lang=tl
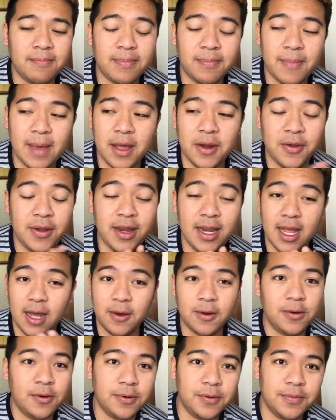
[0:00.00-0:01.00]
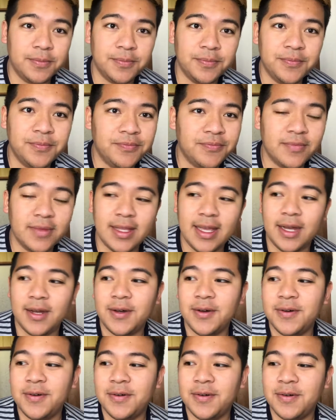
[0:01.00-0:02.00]
Pero hindi ako hindi
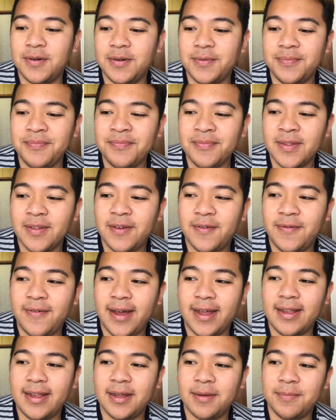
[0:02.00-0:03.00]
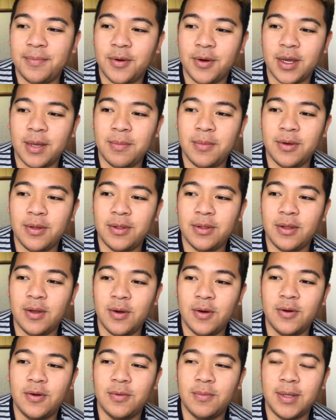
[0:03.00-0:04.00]
ako fan ng Pokemon
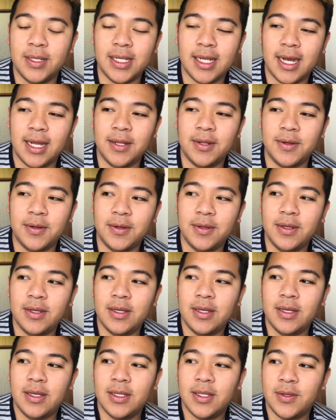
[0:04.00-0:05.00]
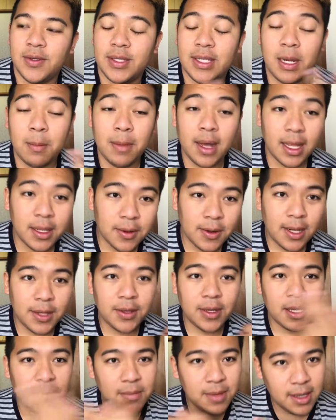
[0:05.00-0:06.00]
Go masyado. So sinamahan ko lang
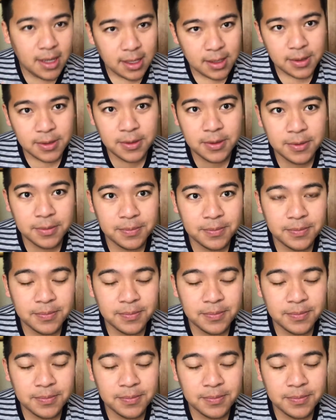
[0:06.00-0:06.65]
yung kaibigan ko.